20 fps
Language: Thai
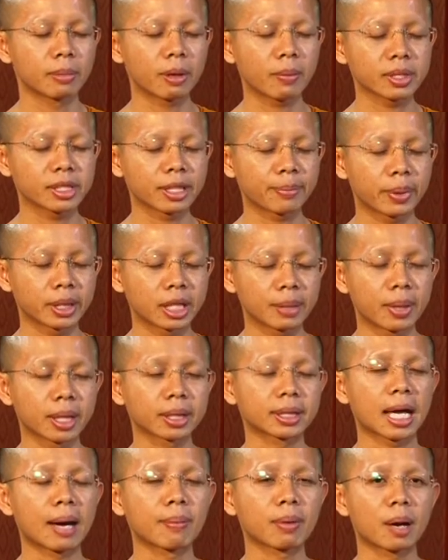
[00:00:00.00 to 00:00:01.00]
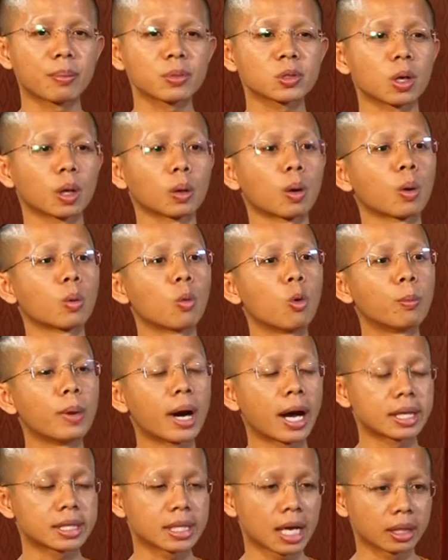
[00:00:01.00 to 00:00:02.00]
ว่าจะปฏิบัติตามคำสอนของครู
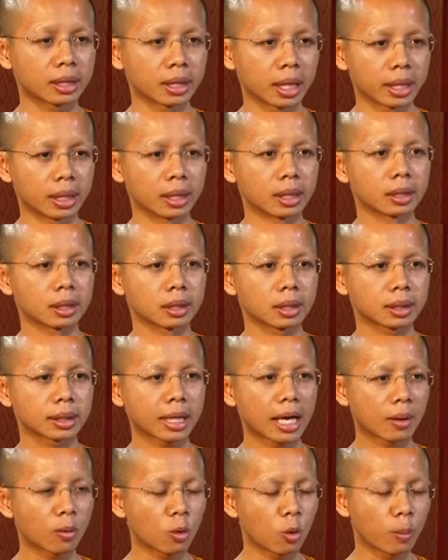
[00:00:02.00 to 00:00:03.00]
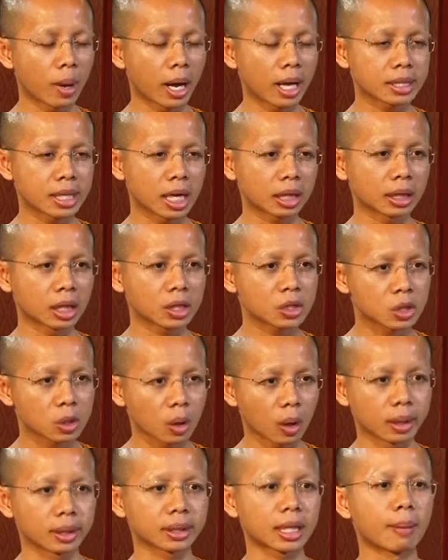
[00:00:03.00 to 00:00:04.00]
บาอาจารย์ไหน ถ้าครูบาอาจารย์นั้นส
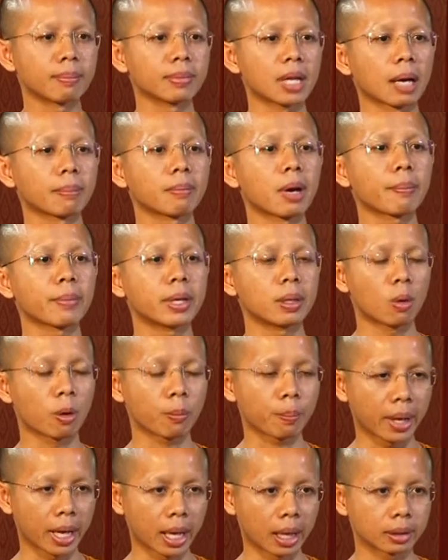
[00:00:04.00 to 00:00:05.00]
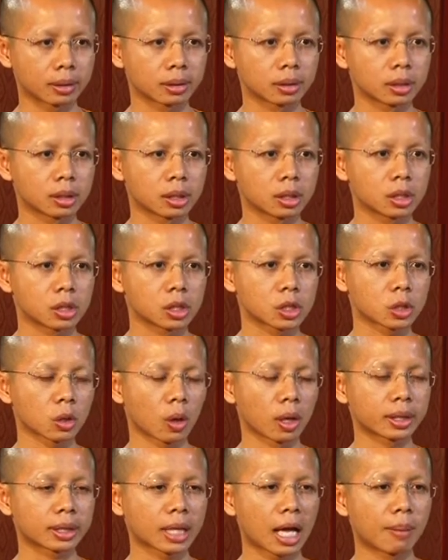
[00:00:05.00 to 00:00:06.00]
อนตามหลักมรรคมีองค์แปดส
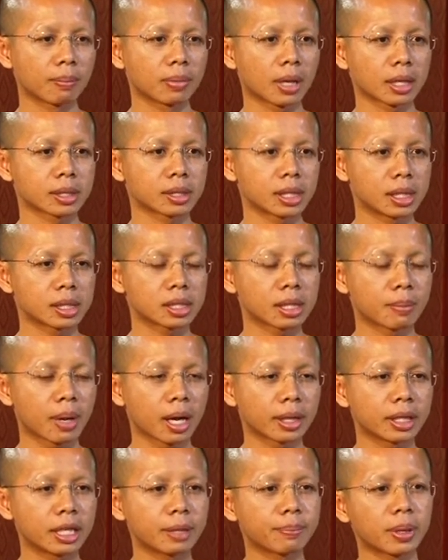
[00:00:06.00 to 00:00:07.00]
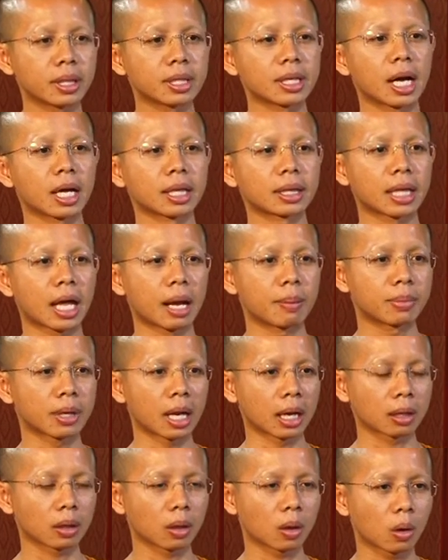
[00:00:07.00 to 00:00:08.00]
อนตามหลักศีลสมาธิปัญญาตามห
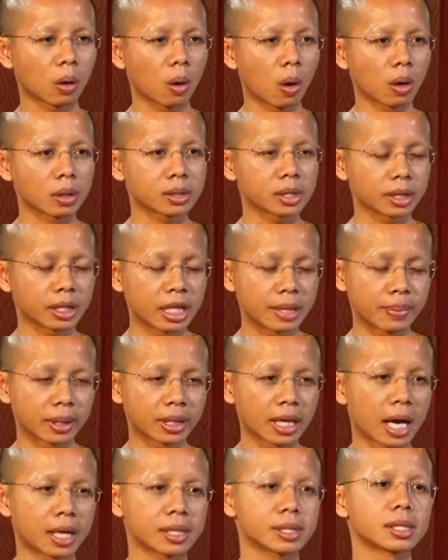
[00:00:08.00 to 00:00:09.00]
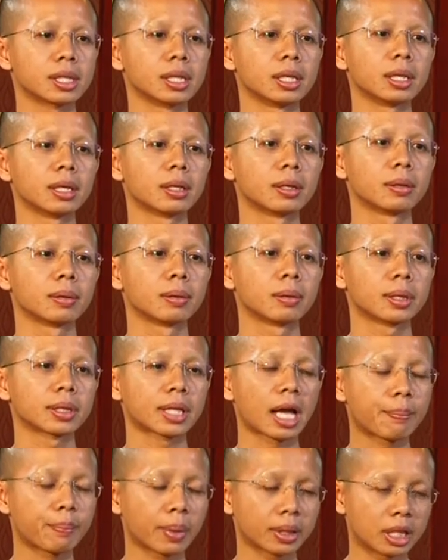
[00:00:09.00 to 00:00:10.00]
ลักของสติปัฏฐานสี่
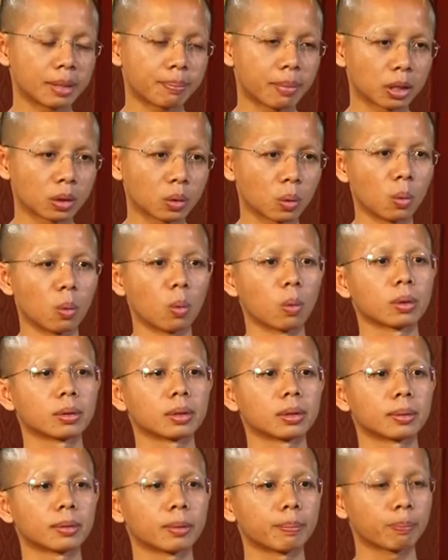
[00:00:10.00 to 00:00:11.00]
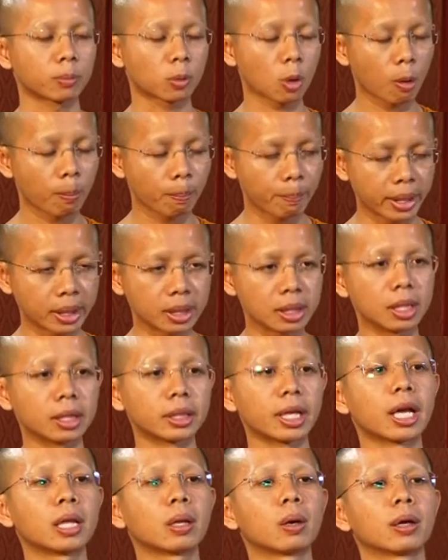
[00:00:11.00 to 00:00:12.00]
ถ้าปฏิบัติถูกล่องไปถึง
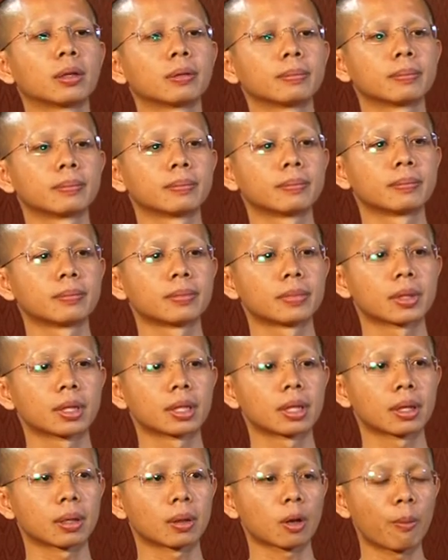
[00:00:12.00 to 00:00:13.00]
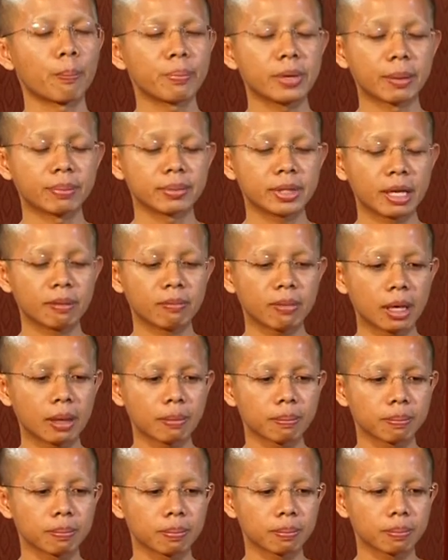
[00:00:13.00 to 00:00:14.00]
แน่นอน เขาเปรียบเทียบว่า
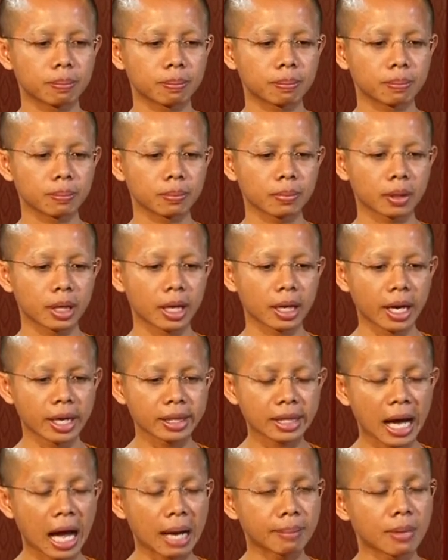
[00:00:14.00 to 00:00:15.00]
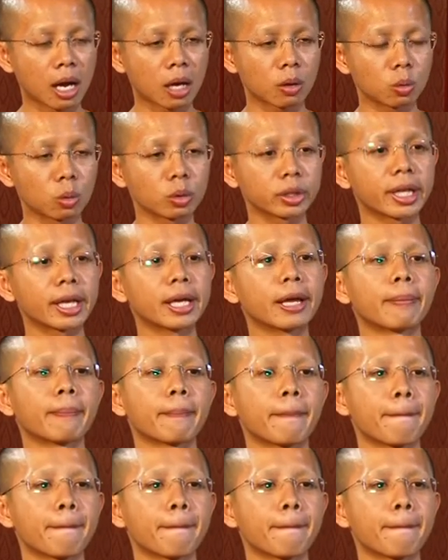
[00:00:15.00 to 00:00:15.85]
คล้าย ๆ ทางมากรุงเทพ